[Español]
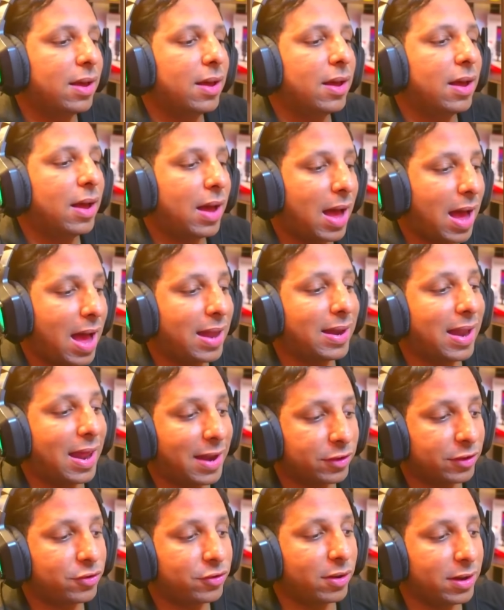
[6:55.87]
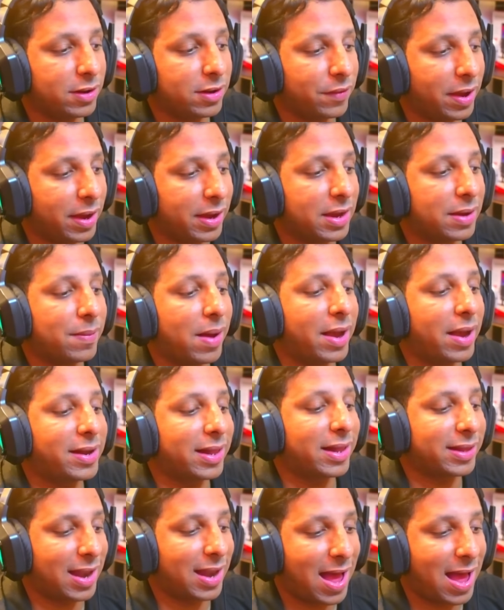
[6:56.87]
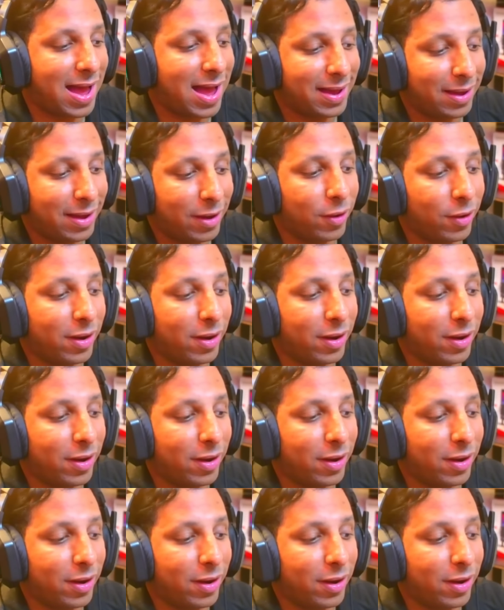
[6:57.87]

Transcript: a ah, la National League B, imagínate la A.